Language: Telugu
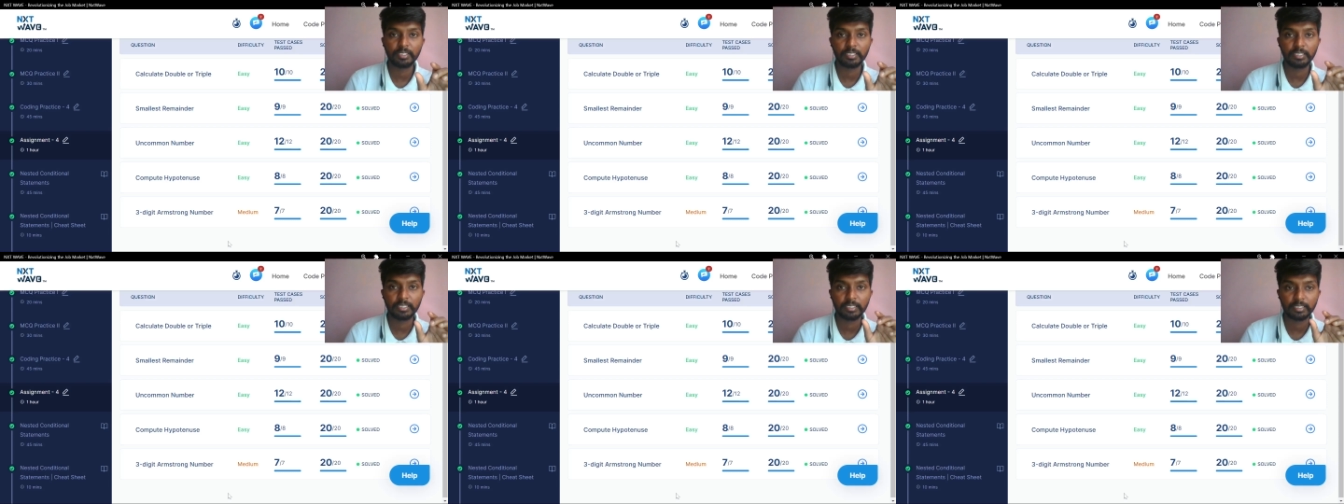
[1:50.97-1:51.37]

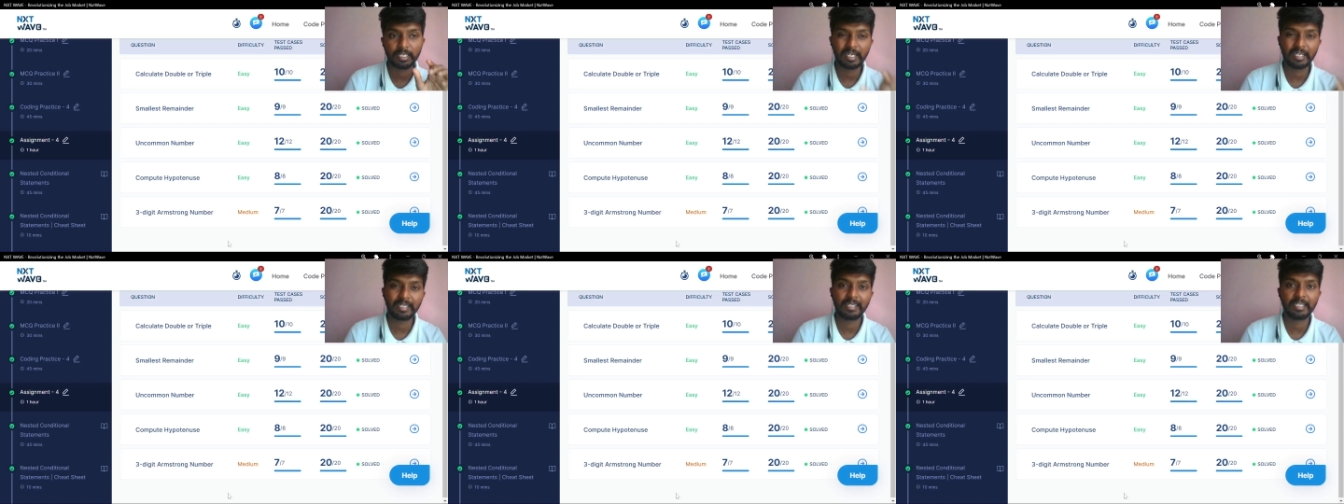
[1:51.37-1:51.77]
ఇది
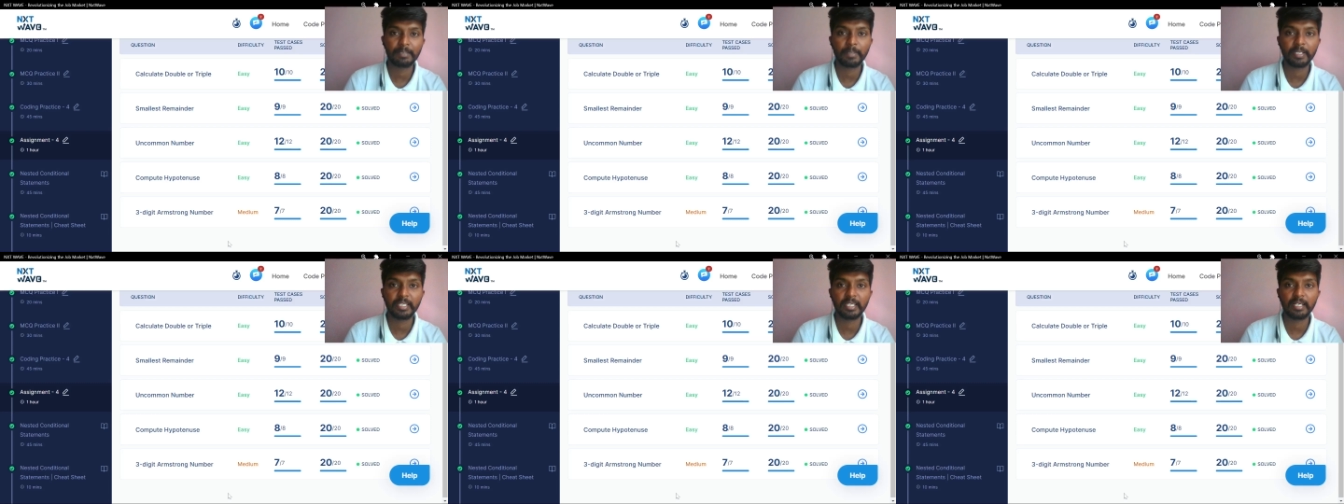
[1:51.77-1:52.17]

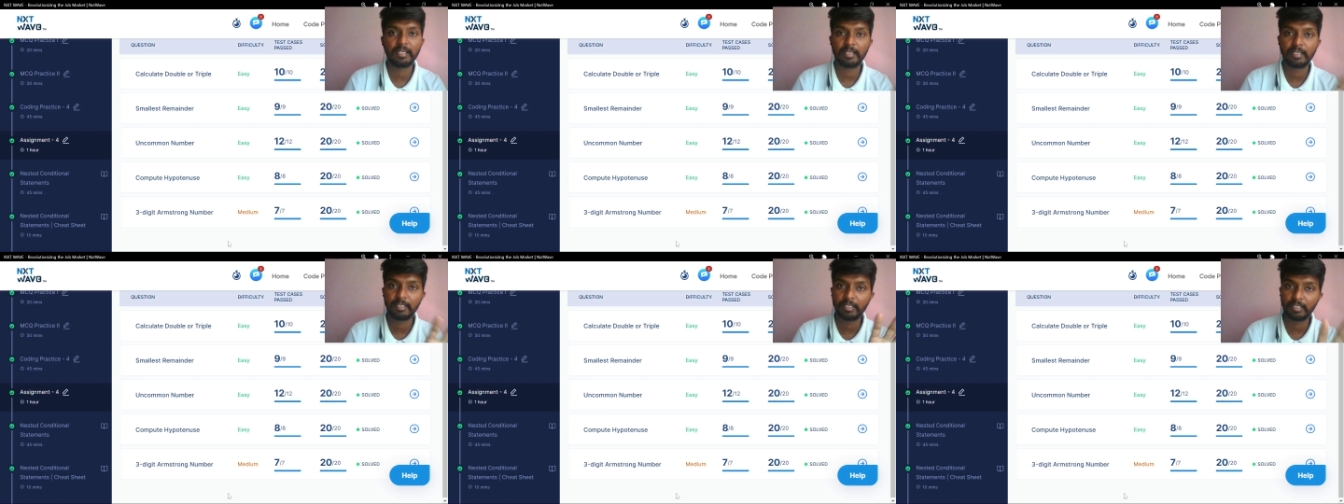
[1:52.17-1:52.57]
రావట్లేదు భయ్యా
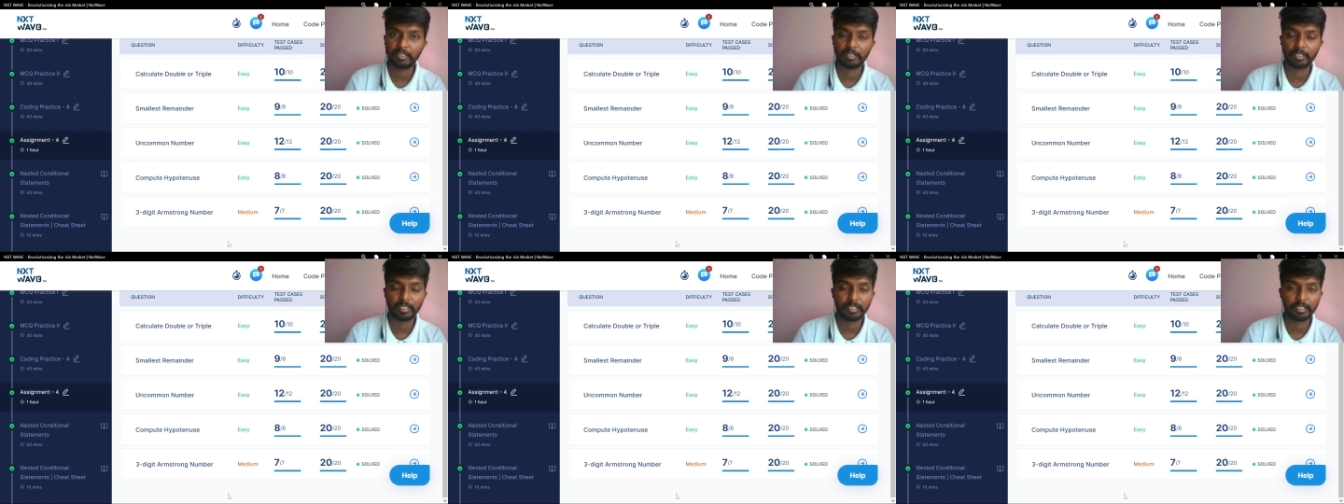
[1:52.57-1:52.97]
అని
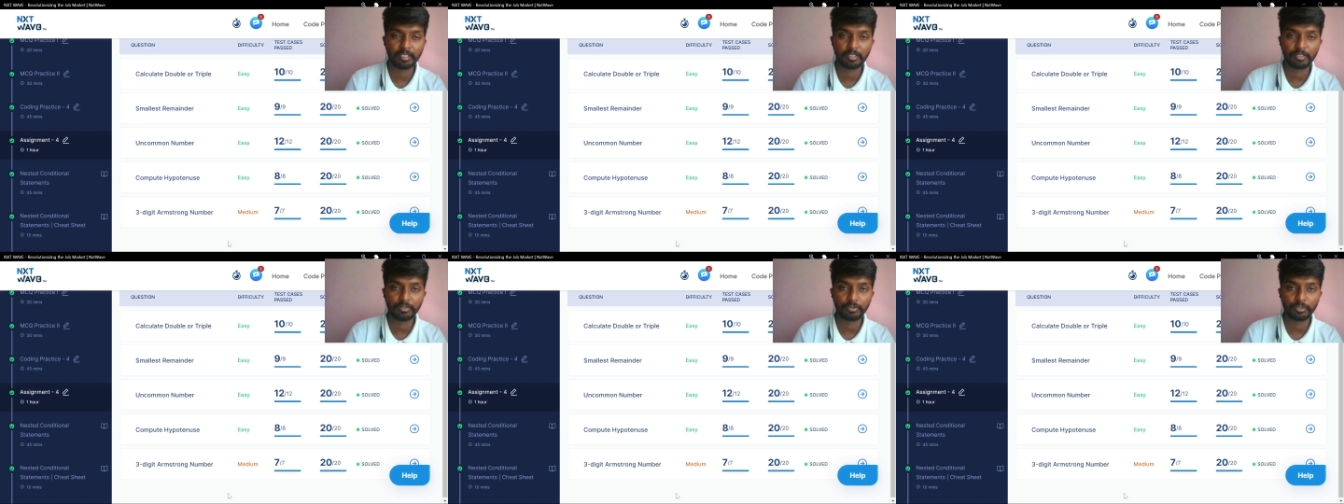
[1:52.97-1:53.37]

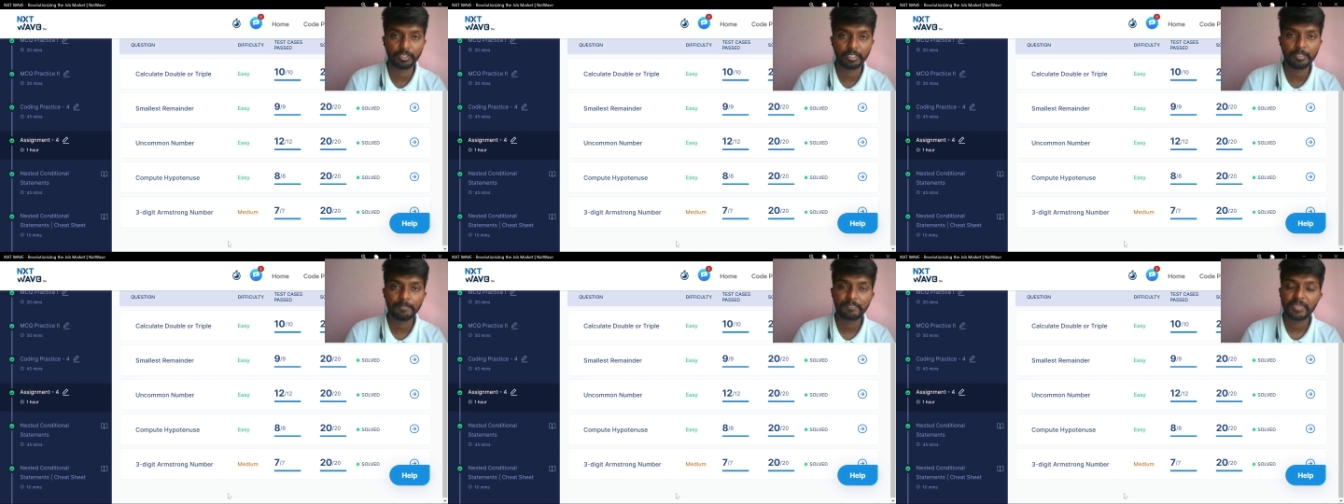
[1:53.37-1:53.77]
అన్నారు
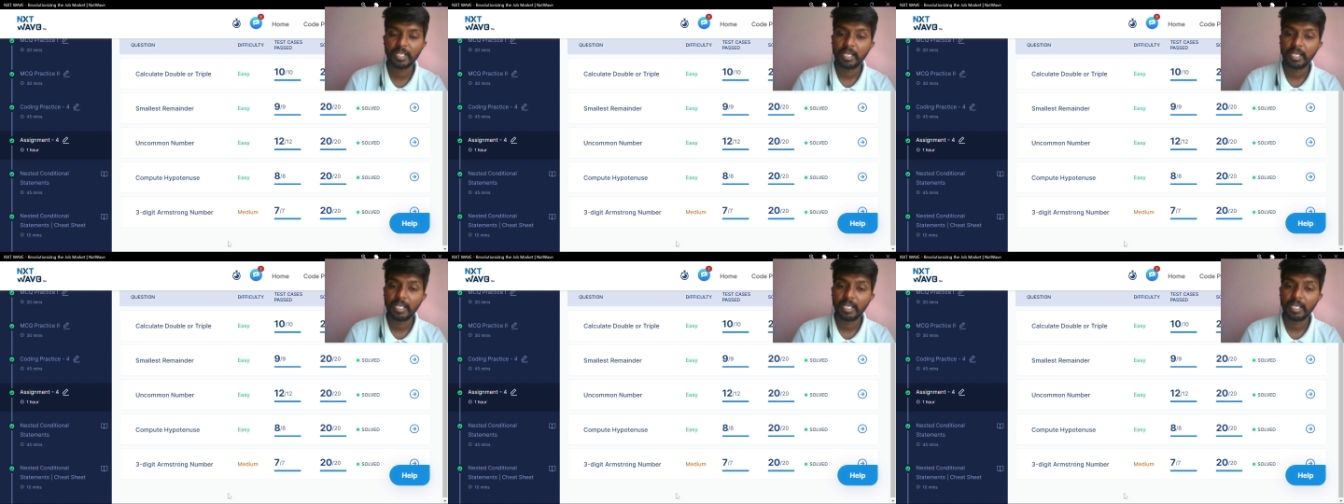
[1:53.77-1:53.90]
అనుకోండి